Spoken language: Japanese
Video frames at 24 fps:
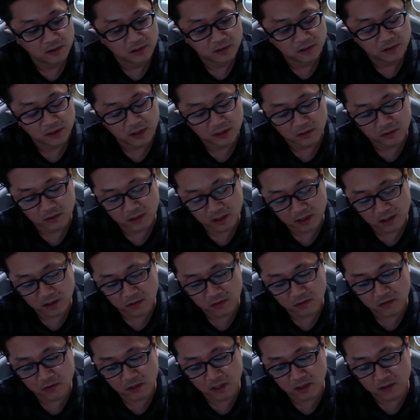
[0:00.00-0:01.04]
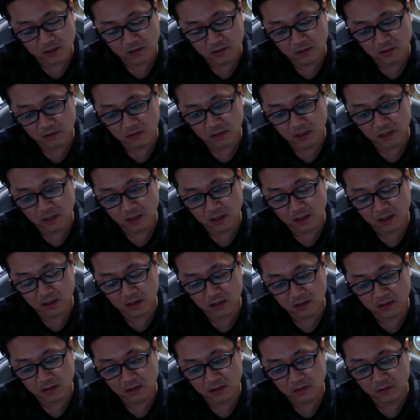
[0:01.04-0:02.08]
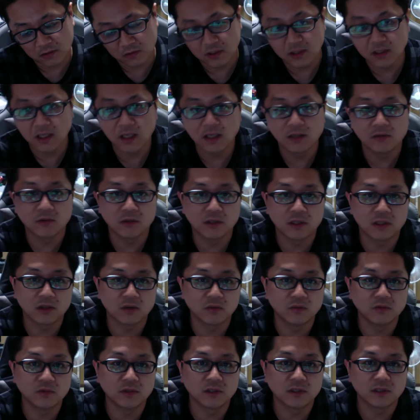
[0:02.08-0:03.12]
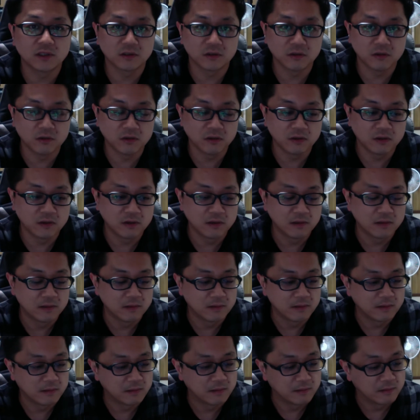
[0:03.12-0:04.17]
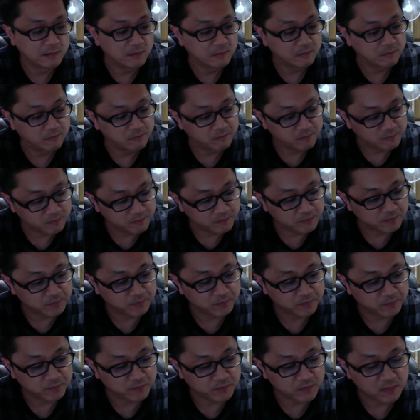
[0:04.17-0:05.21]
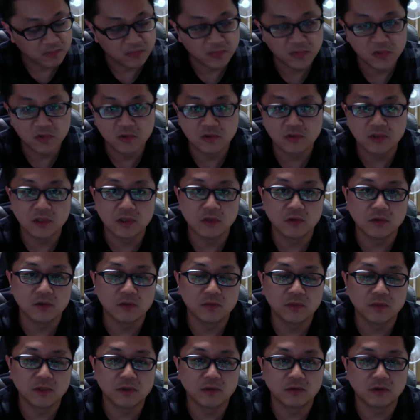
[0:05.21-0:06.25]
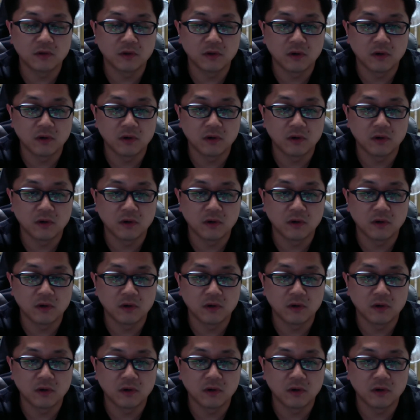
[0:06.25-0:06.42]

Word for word: なので、副反応はそんなにないのかなと思うんですけど、うん、ニュースいろいろ見ると、